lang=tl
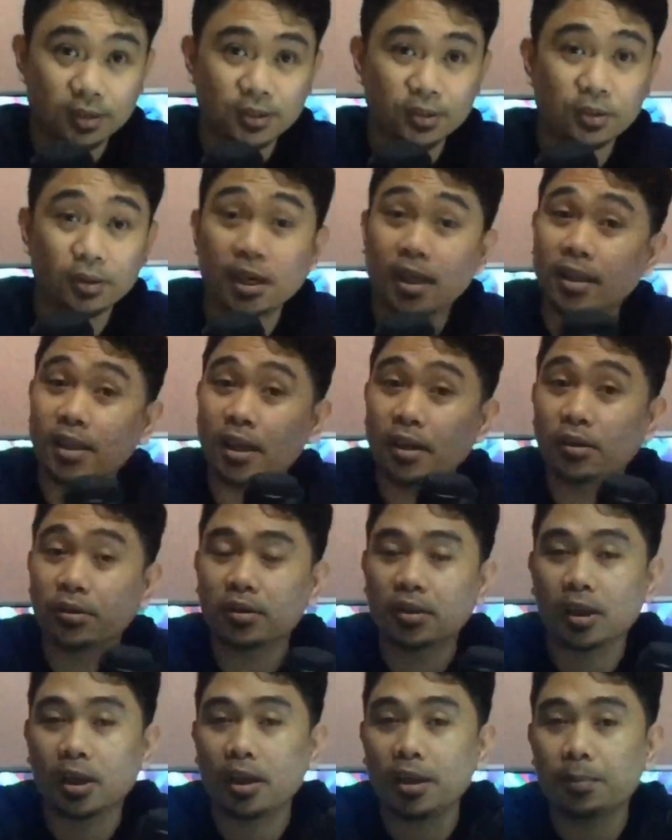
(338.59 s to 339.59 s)
So ang ganda
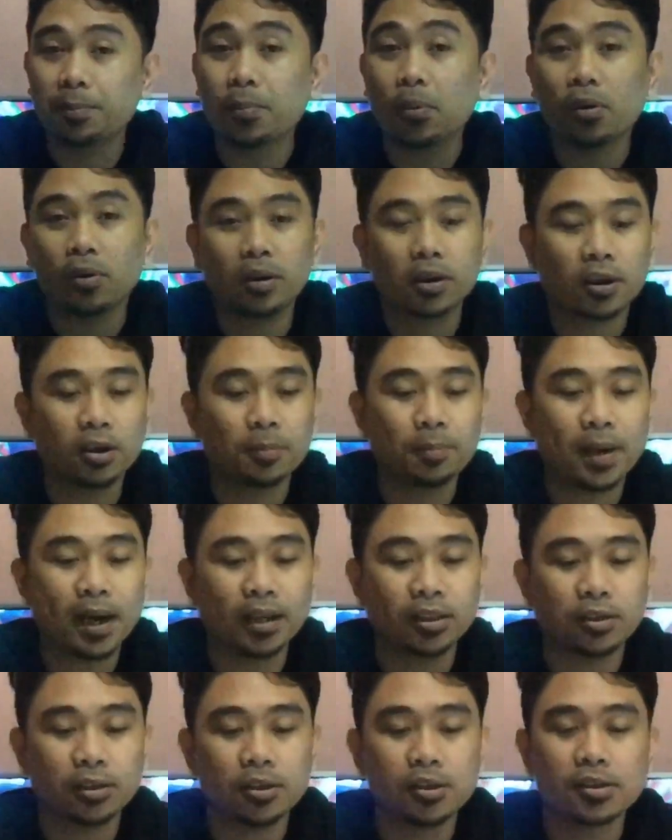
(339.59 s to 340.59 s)
no, three polar
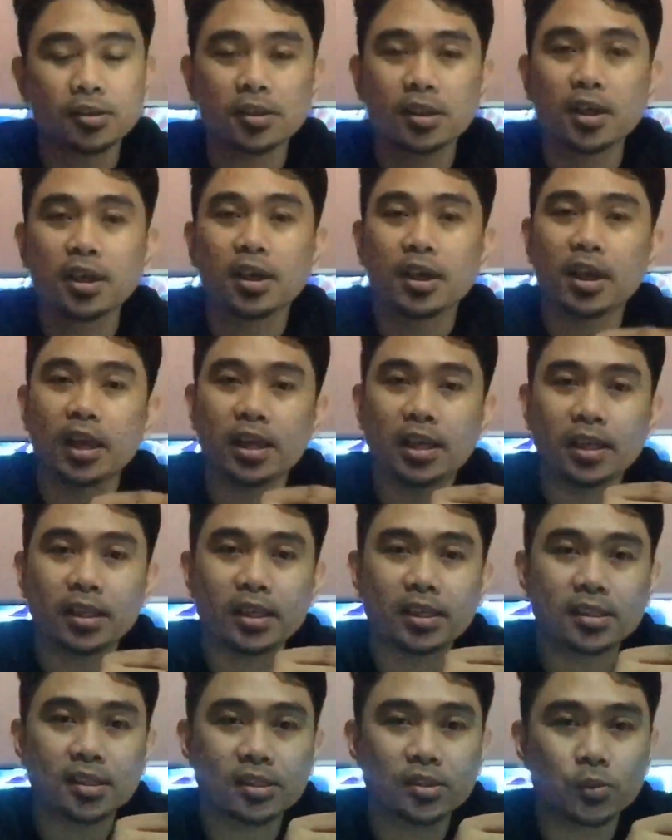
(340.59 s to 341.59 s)
patterns and it
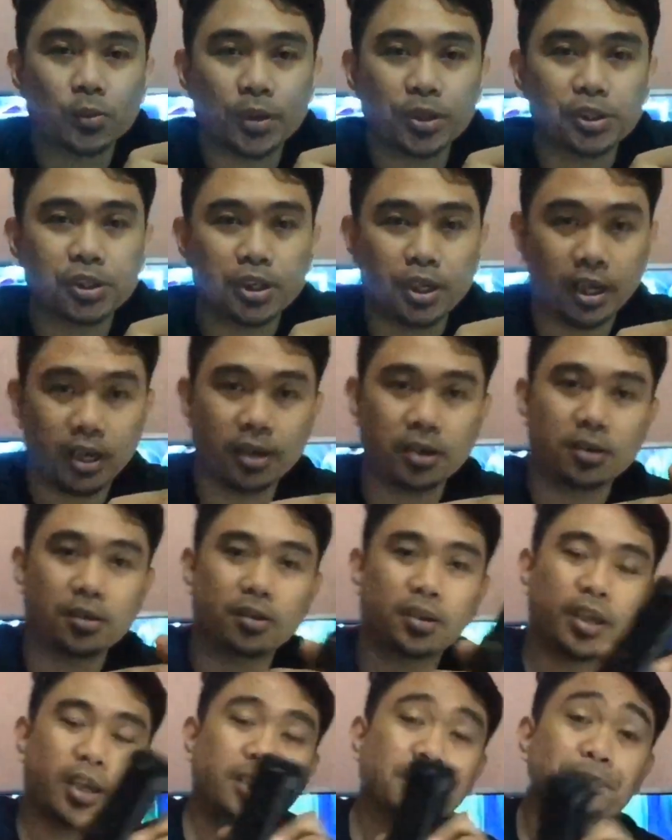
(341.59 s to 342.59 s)
has a switch here,
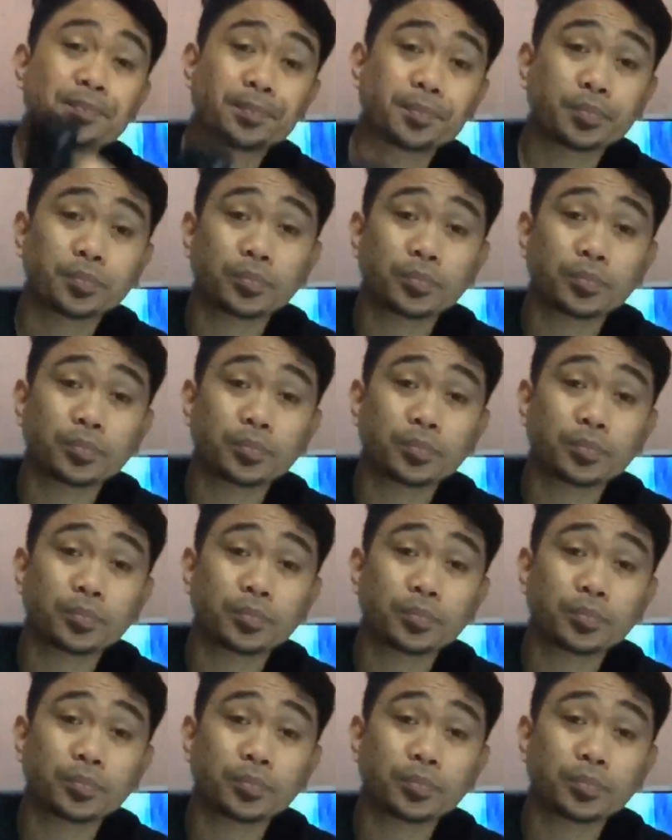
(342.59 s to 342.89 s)
okay?